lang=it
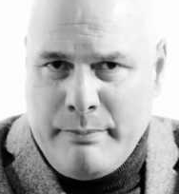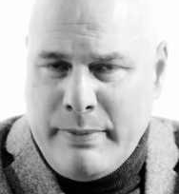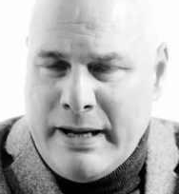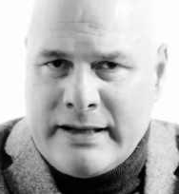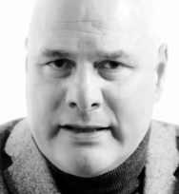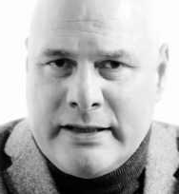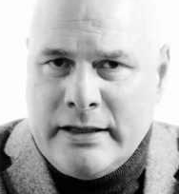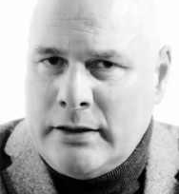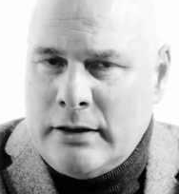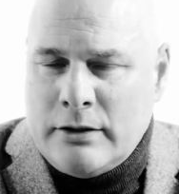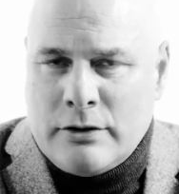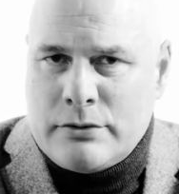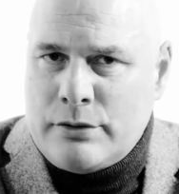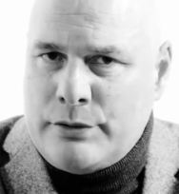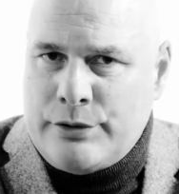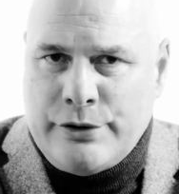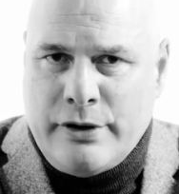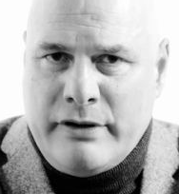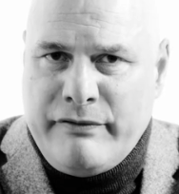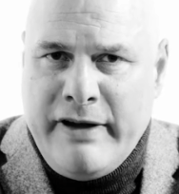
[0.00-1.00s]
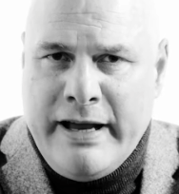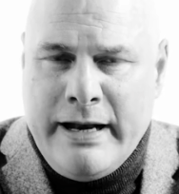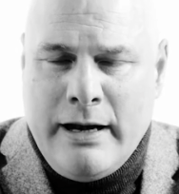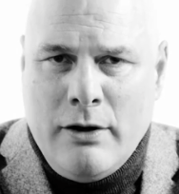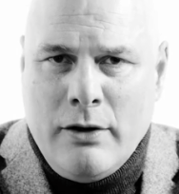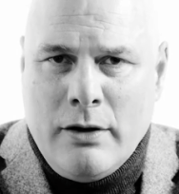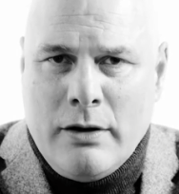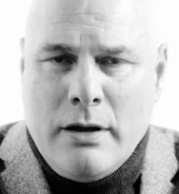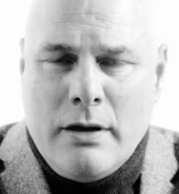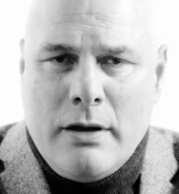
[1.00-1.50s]
parte dal nostro
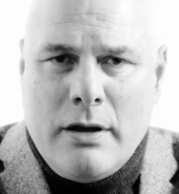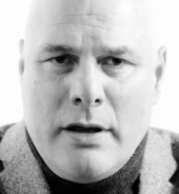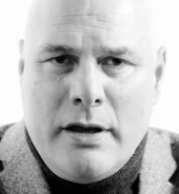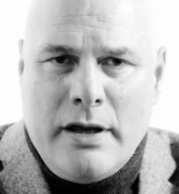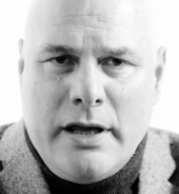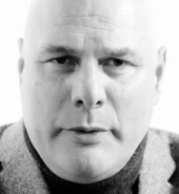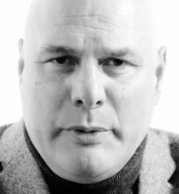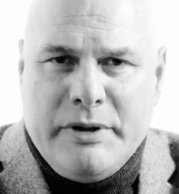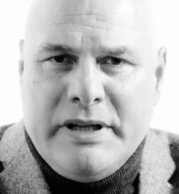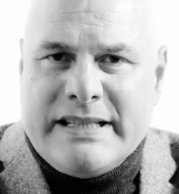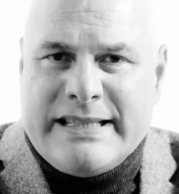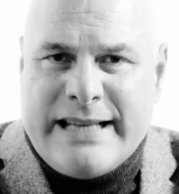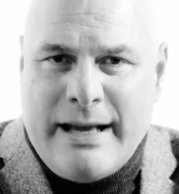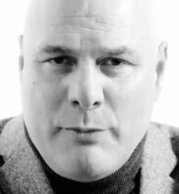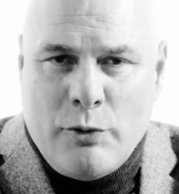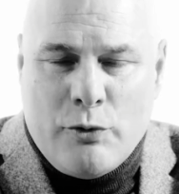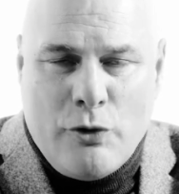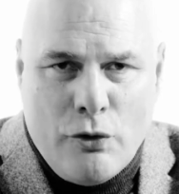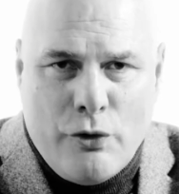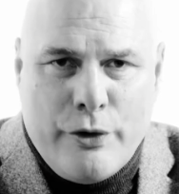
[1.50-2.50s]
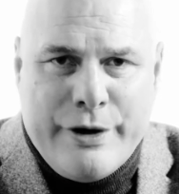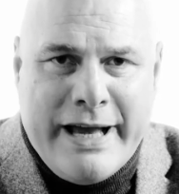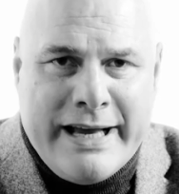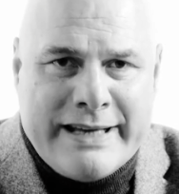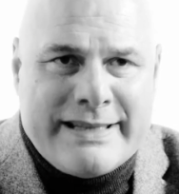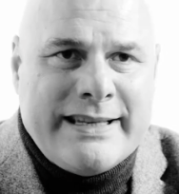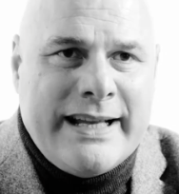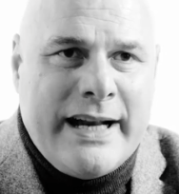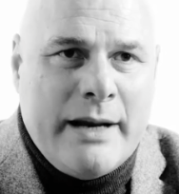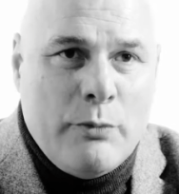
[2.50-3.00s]
cervello e quindi siamo noi a
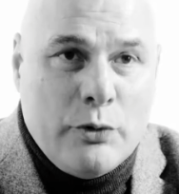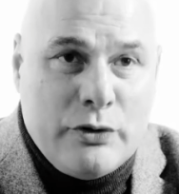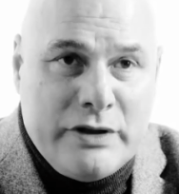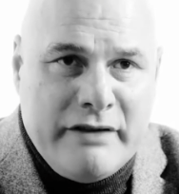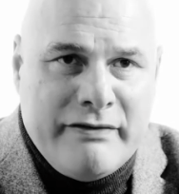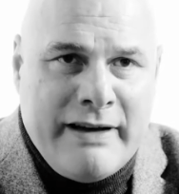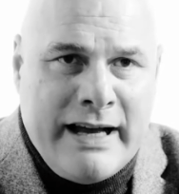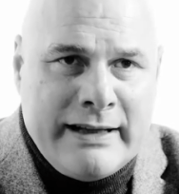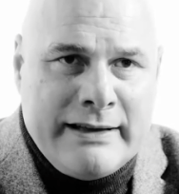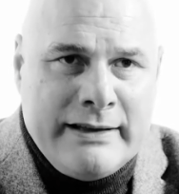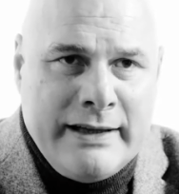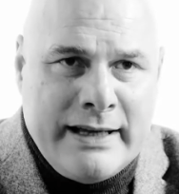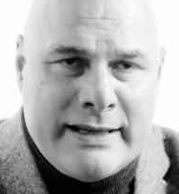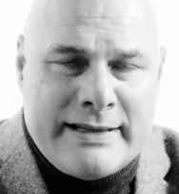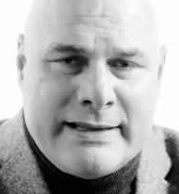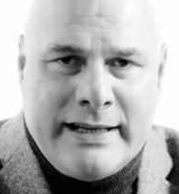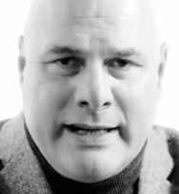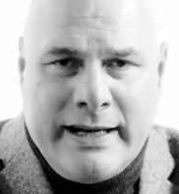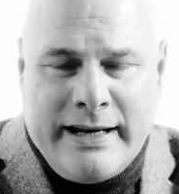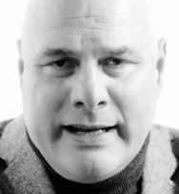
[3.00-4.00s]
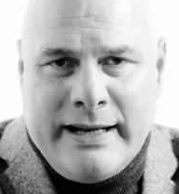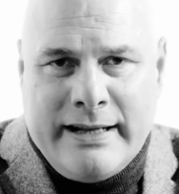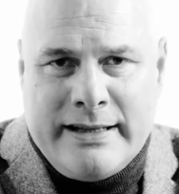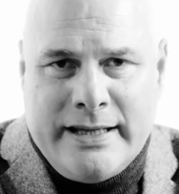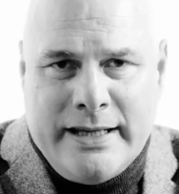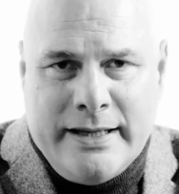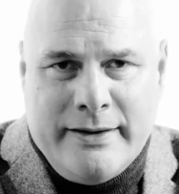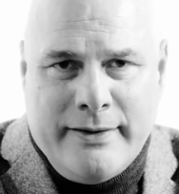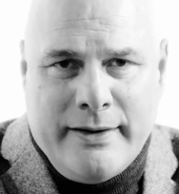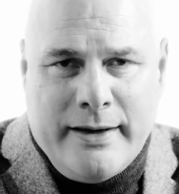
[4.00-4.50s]
essere motivati a essere
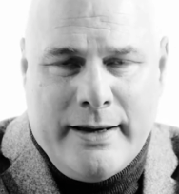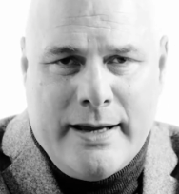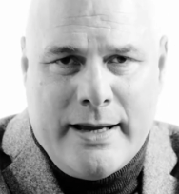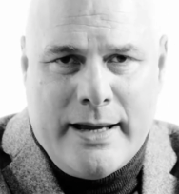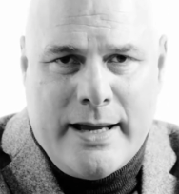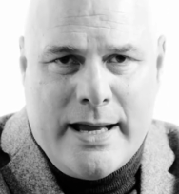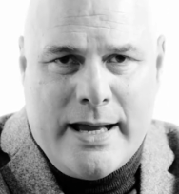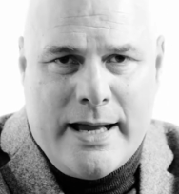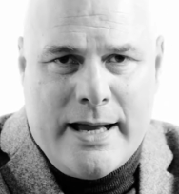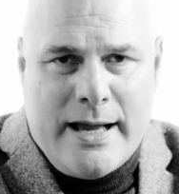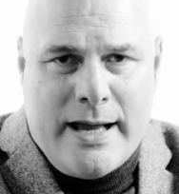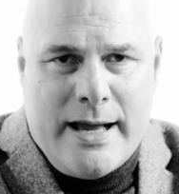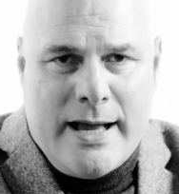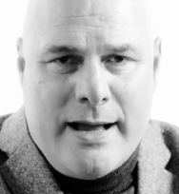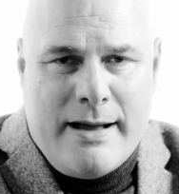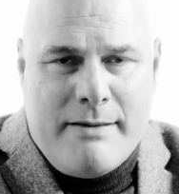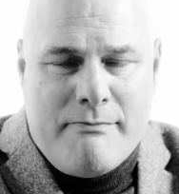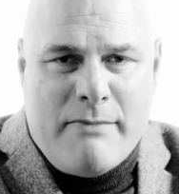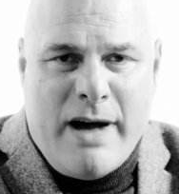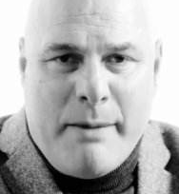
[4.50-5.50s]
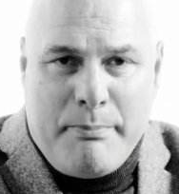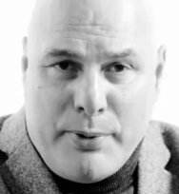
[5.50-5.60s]
creativi. Ma